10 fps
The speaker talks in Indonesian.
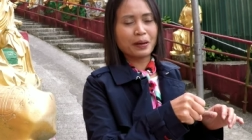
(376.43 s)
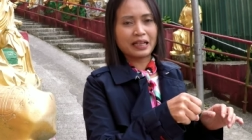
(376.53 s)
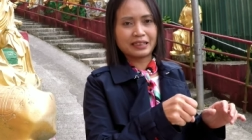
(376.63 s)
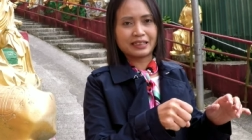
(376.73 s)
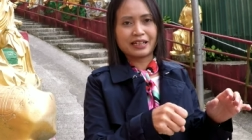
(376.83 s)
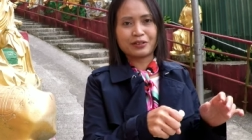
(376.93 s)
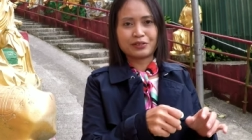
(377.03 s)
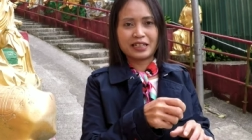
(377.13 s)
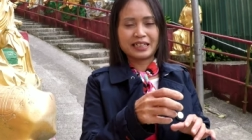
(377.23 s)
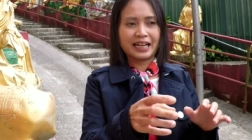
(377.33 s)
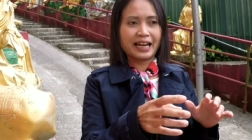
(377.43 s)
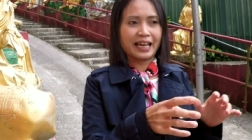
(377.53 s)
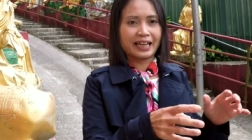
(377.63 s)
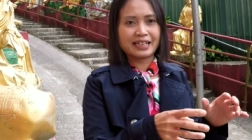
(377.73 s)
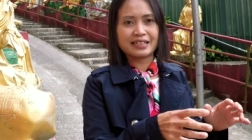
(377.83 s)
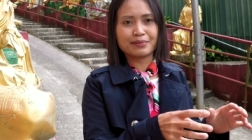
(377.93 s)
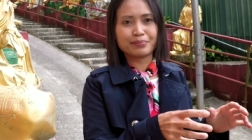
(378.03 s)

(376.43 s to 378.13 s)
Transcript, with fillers: butter yang udah dilelehkan